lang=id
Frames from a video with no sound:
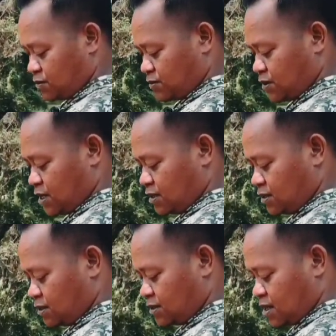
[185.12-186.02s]
dua,
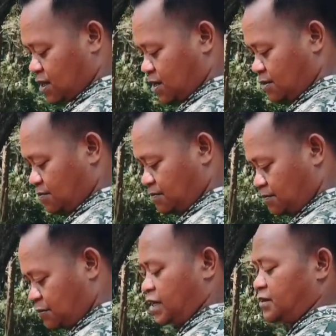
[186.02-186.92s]
tiga,
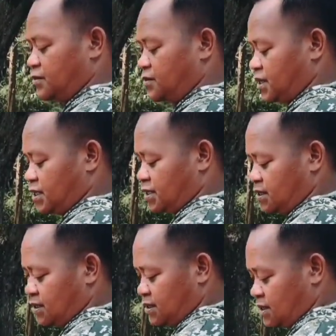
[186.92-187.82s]
empat. Oke
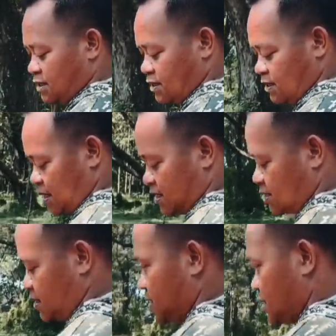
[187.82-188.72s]
kita
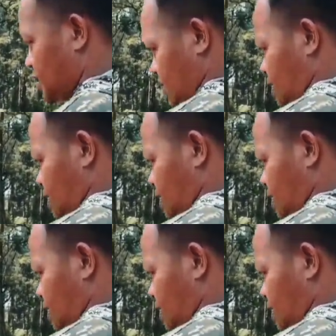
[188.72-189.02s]
isi di